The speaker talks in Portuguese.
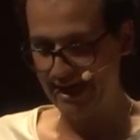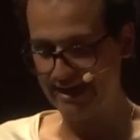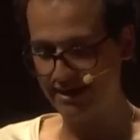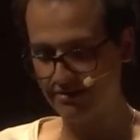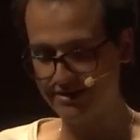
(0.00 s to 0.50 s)

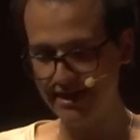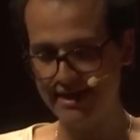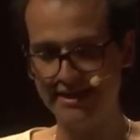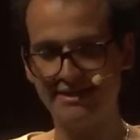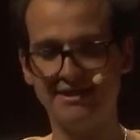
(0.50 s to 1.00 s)
então é o
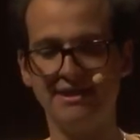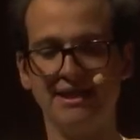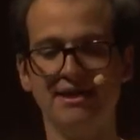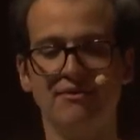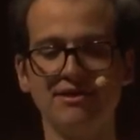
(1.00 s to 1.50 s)
seguinte,
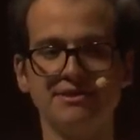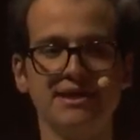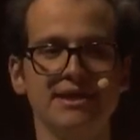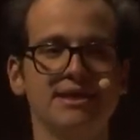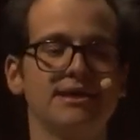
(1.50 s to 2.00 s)
e eu acho
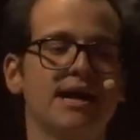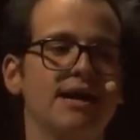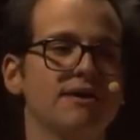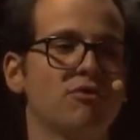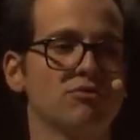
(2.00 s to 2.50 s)
que
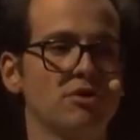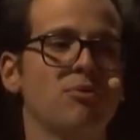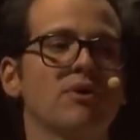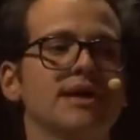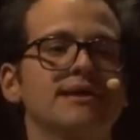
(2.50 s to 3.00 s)
eu vou contar um
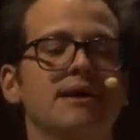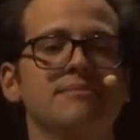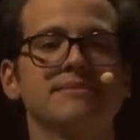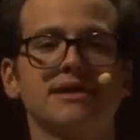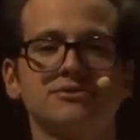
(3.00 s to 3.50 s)
pouco aqui da,
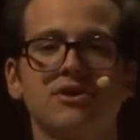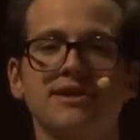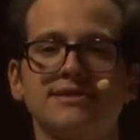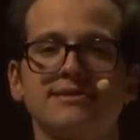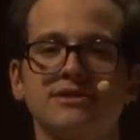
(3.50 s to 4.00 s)
da história
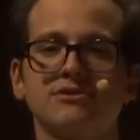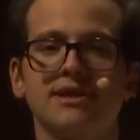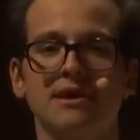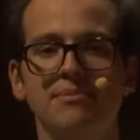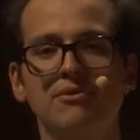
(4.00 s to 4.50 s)
da Santa
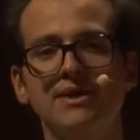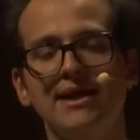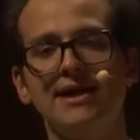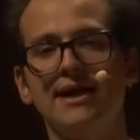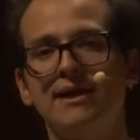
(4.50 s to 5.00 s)
Julieta Bill e
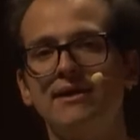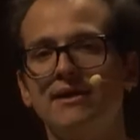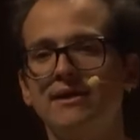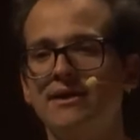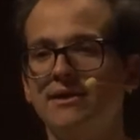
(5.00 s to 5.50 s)
ela
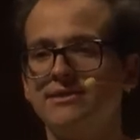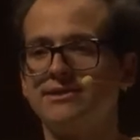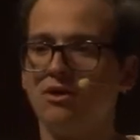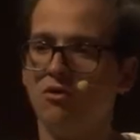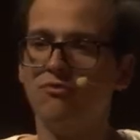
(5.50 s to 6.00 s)

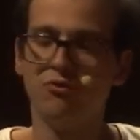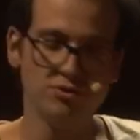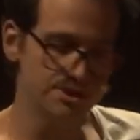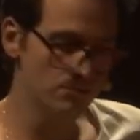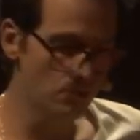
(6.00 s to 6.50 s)
se
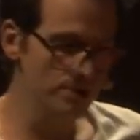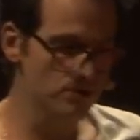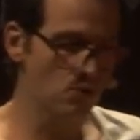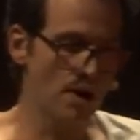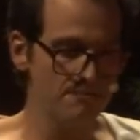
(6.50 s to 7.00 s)
confunde
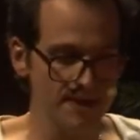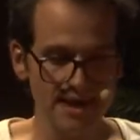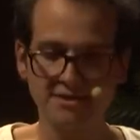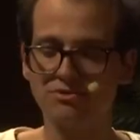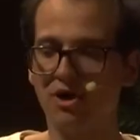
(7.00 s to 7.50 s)
muito com a
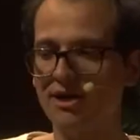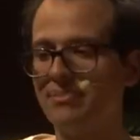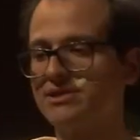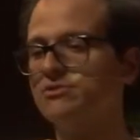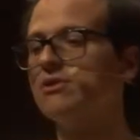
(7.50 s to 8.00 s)
minha história
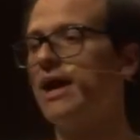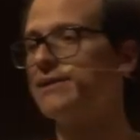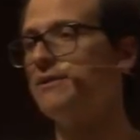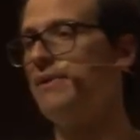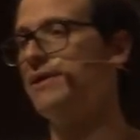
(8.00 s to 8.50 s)
particular
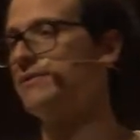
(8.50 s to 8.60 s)
também.